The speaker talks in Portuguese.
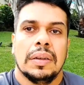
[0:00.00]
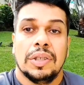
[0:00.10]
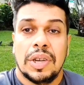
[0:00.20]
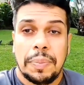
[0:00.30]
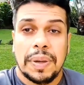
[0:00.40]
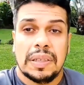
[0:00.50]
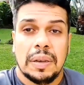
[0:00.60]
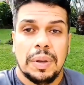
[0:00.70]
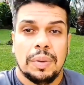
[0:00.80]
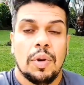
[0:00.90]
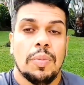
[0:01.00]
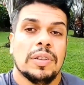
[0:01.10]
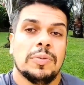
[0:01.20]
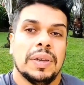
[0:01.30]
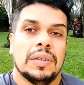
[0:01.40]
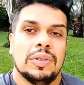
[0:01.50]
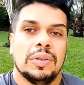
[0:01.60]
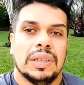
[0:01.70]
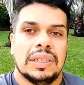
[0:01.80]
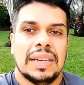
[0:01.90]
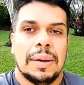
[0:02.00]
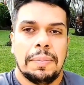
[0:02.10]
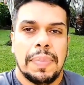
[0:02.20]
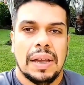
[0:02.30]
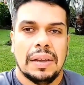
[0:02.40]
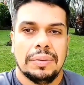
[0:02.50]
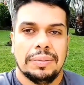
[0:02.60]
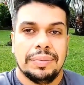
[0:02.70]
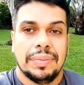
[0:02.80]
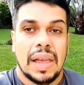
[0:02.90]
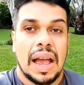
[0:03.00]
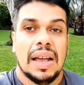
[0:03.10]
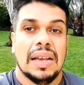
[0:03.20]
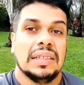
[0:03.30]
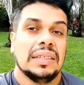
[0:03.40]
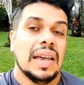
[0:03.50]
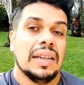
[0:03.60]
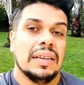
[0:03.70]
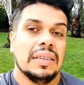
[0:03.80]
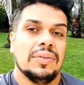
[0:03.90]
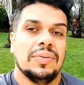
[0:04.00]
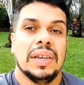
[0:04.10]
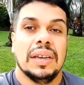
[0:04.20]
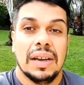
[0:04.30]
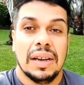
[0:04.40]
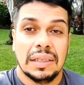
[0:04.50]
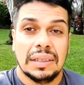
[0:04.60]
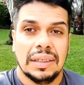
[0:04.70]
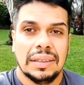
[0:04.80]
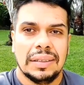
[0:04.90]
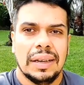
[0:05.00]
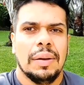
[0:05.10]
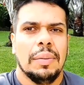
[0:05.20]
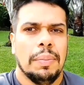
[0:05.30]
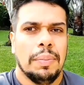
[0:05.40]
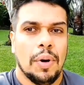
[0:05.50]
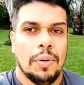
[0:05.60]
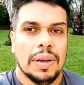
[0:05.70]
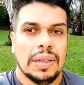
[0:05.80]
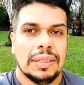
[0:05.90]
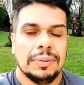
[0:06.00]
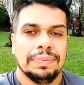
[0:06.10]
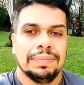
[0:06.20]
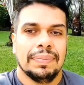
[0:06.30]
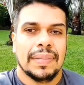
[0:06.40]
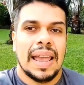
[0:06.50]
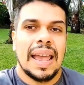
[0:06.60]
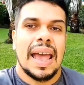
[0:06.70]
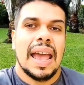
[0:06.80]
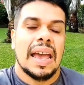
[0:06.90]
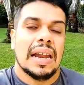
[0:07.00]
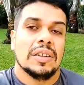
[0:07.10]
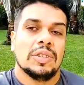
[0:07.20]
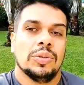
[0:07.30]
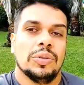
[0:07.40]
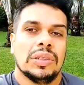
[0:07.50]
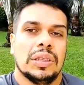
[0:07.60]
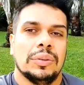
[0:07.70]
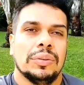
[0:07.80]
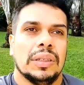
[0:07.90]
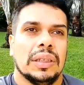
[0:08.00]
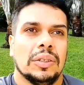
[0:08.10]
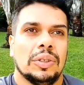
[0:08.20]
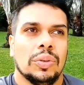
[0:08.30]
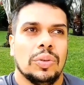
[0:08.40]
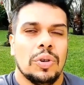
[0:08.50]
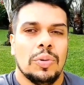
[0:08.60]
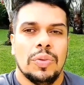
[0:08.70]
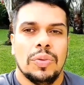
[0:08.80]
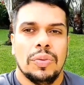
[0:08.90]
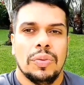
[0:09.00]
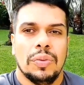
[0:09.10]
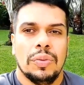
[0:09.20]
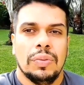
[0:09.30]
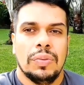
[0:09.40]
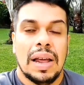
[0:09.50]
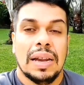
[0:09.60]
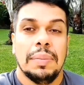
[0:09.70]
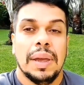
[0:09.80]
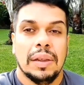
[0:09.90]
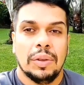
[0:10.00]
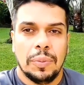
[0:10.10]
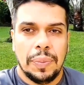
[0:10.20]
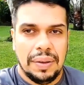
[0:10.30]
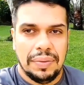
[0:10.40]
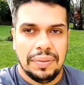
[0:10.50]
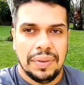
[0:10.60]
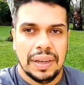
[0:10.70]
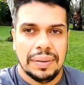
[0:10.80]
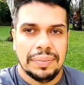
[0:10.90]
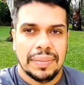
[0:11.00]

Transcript: Já percebeu como as pessoas se apegam a certas vinganças bobas? Elas usam disso como um alimento para viver.